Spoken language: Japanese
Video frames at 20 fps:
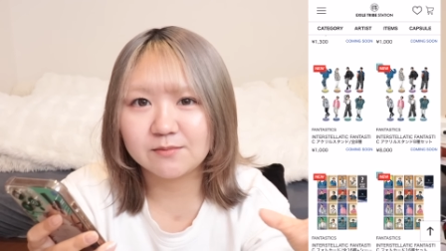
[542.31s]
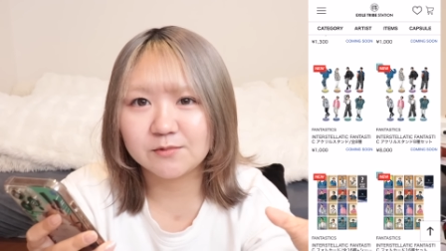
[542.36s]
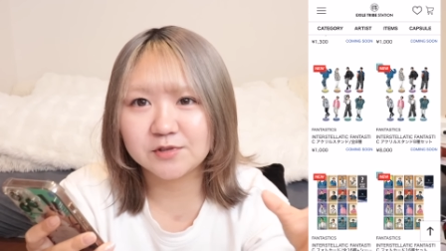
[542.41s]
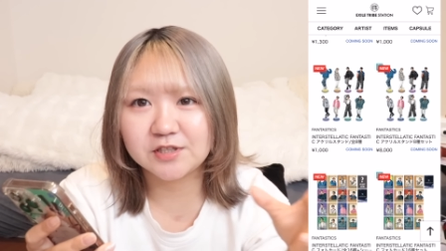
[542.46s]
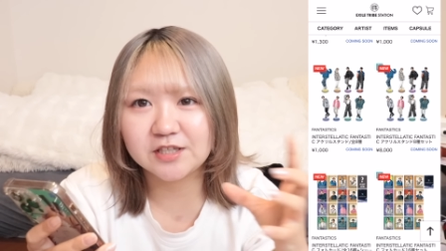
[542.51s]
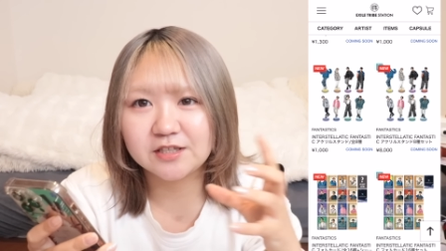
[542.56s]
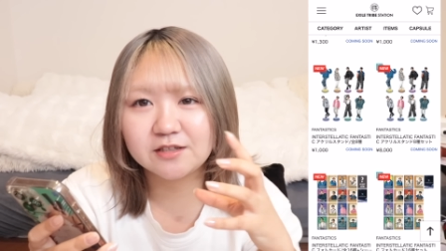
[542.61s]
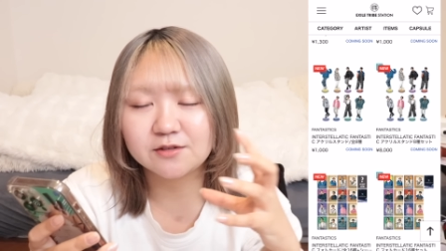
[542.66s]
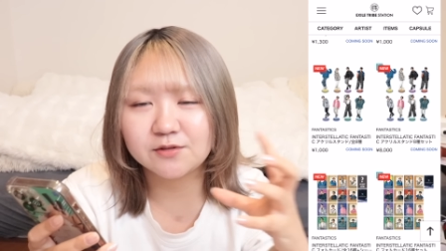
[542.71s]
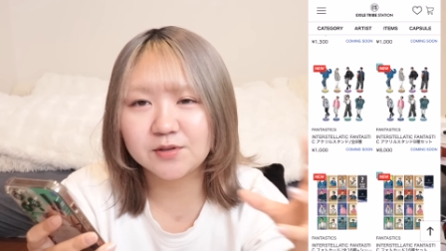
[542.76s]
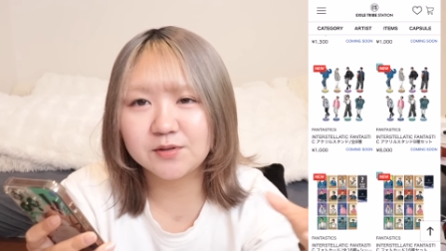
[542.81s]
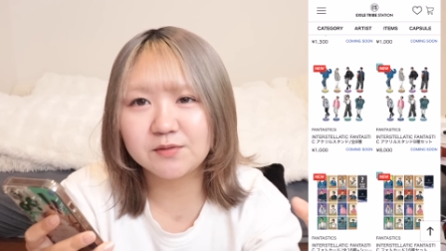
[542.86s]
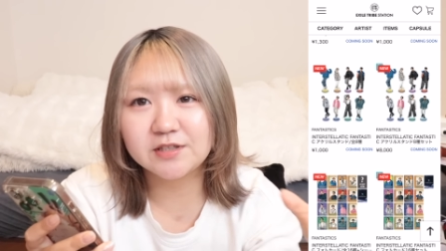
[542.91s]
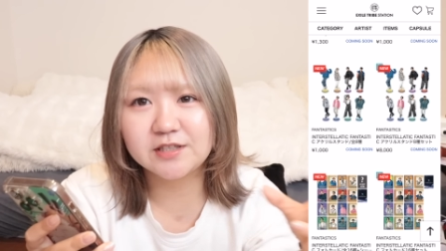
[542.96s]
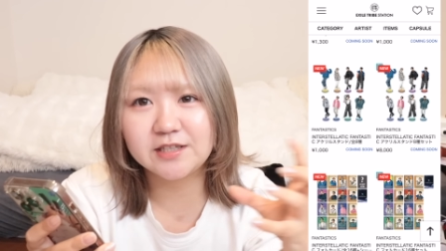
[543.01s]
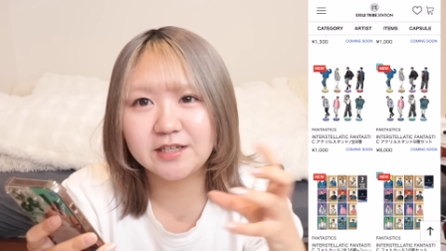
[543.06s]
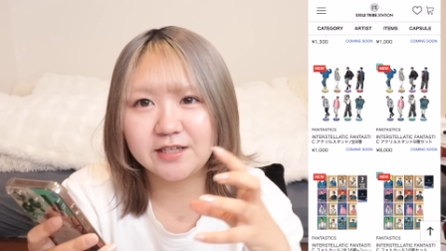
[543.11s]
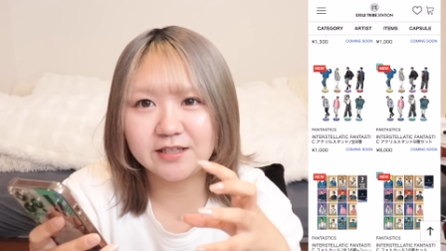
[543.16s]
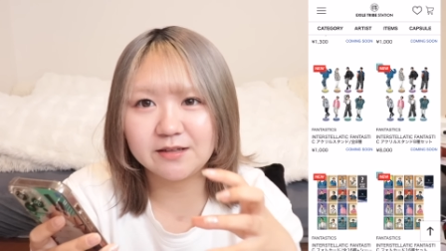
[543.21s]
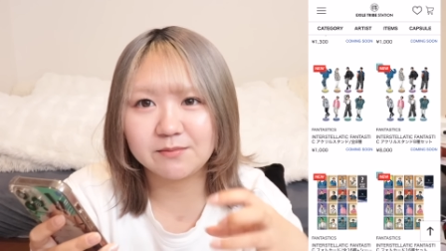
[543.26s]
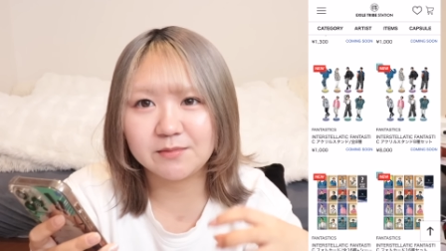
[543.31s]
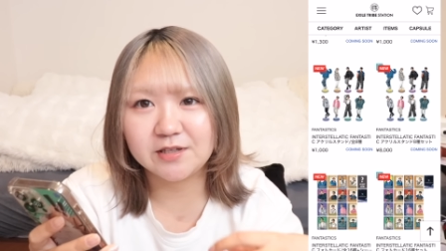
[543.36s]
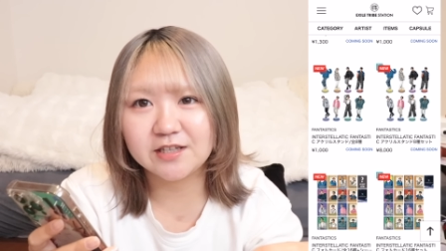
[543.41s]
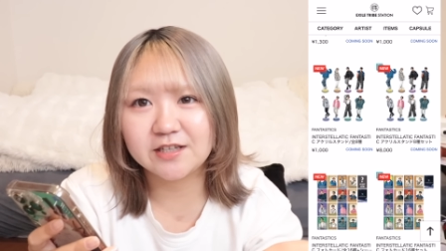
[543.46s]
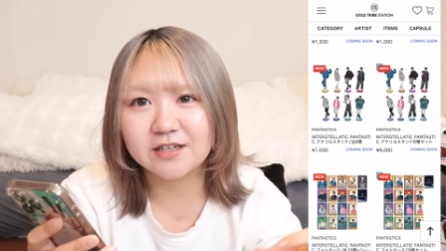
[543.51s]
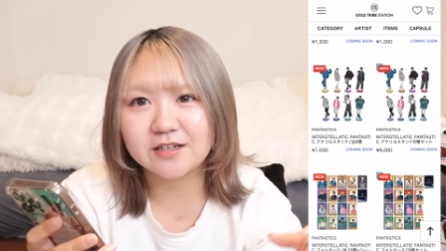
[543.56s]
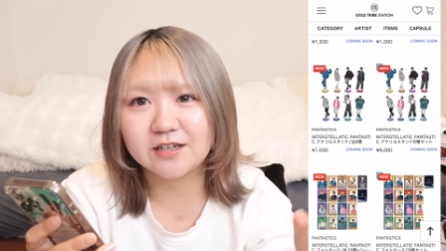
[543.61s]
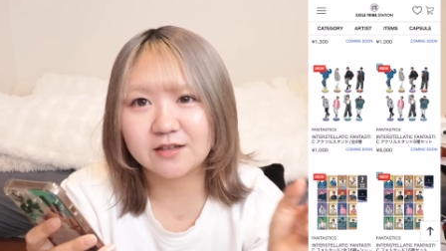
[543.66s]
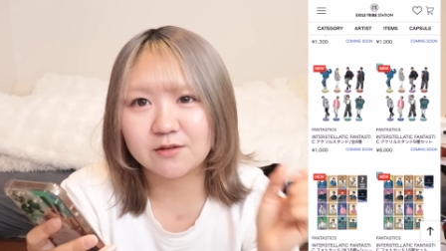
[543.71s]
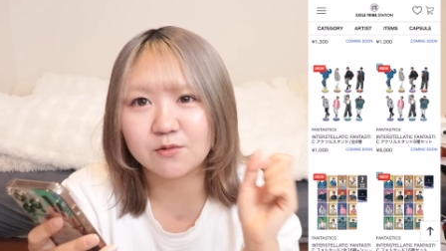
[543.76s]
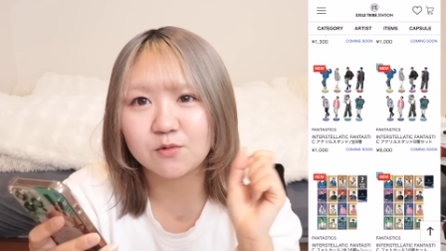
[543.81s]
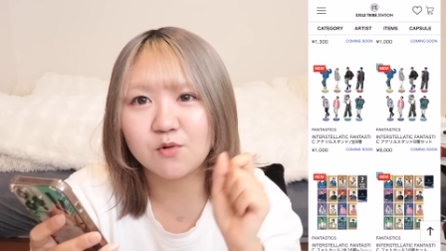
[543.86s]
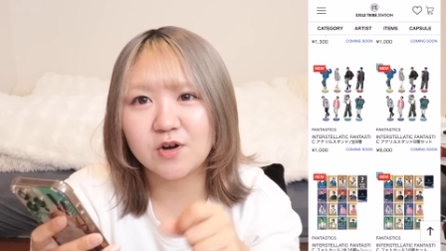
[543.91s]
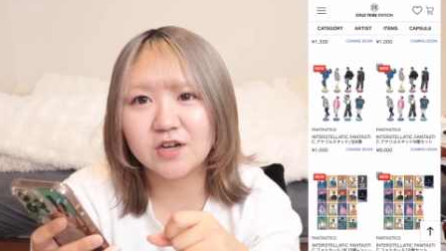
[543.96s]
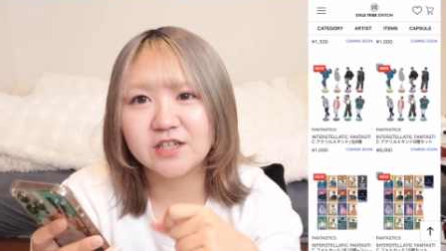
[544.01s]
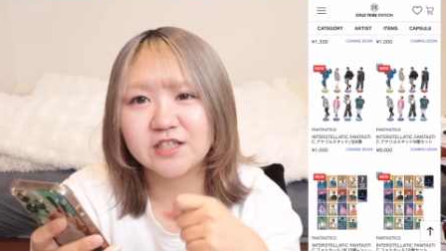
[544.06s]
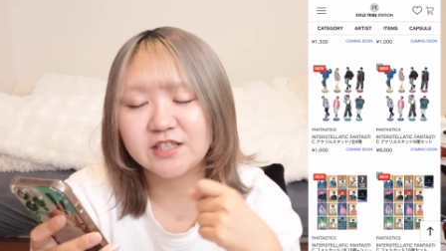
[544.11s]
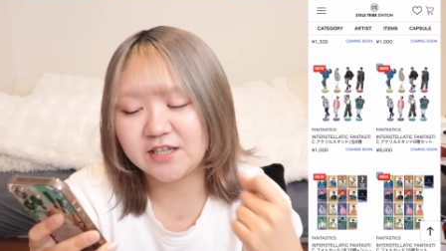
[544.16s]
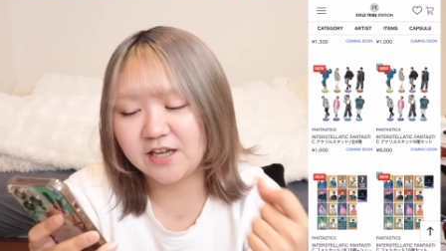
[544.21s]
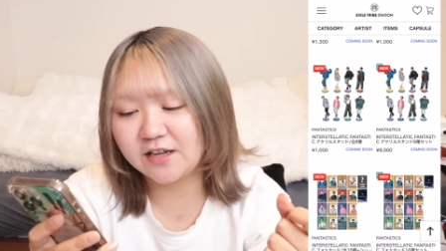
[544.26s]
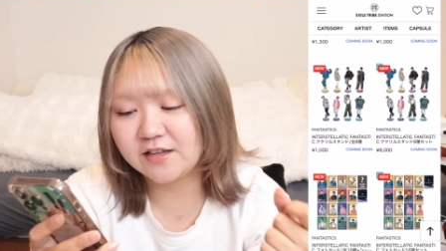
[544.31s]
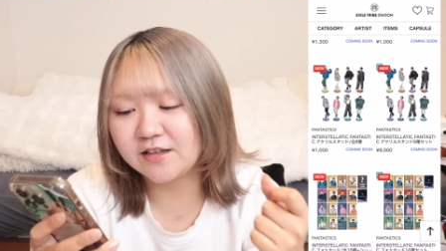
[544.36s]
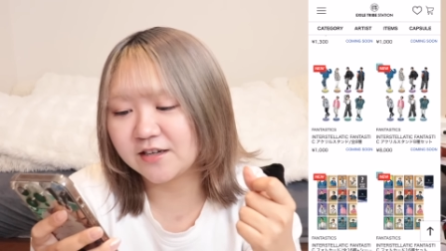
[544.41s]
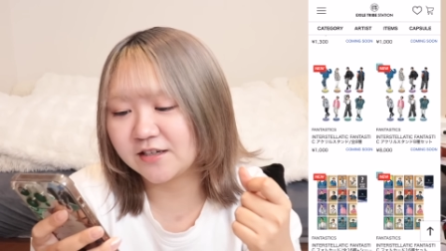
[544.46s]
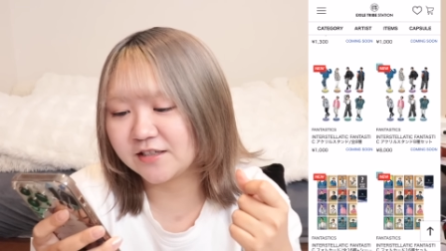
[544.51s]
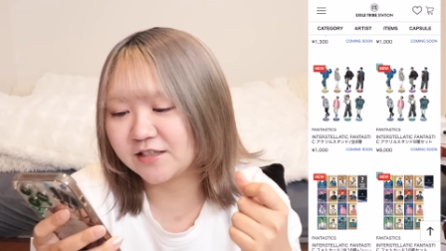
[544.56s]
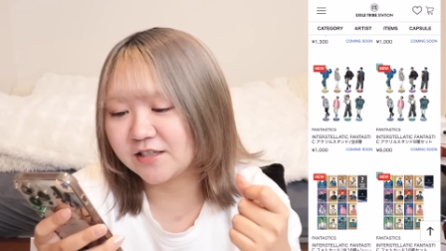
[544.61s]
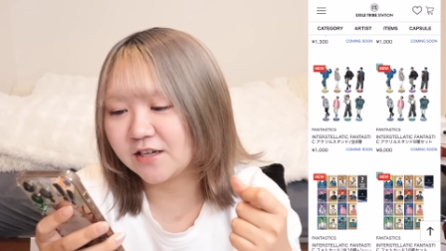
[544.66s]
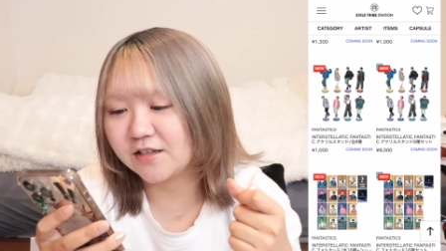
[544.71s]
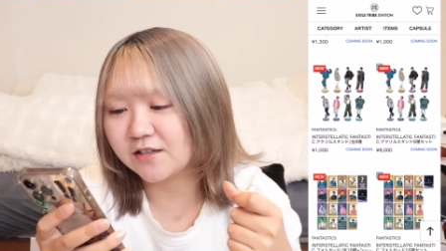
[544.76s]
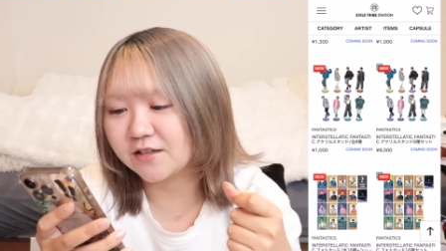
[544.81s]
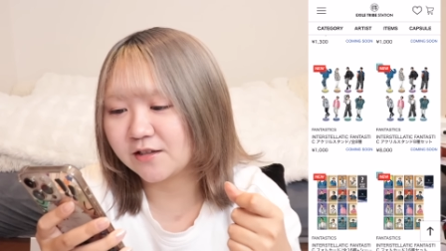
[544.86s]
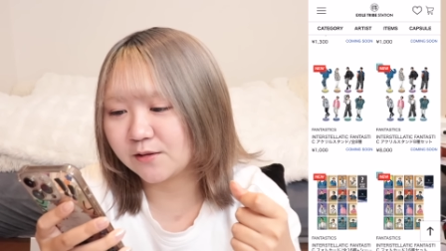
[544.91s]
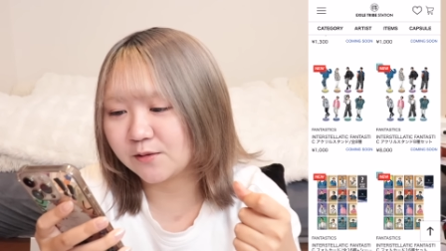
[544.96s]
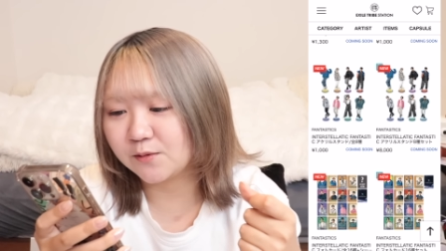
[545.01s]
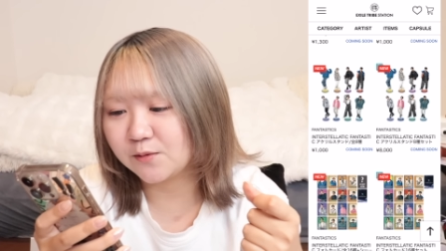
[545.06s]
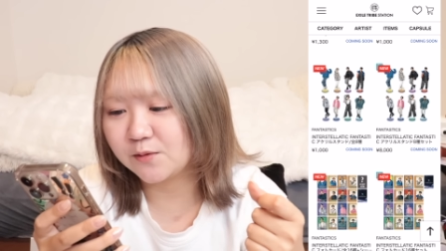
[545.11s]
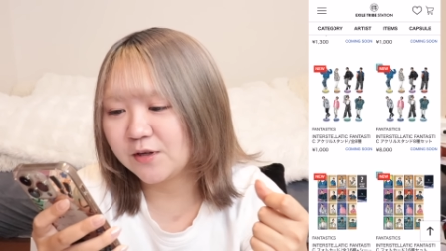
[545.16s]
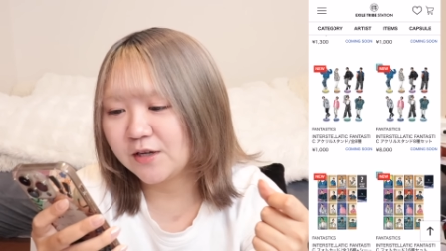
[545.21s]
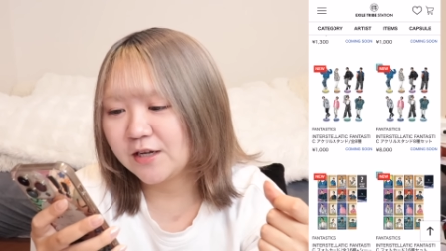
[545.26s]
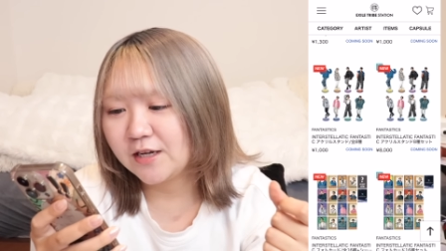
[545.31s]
もうぜ、それは全員でみんなで買って交換してって感じなんだけど、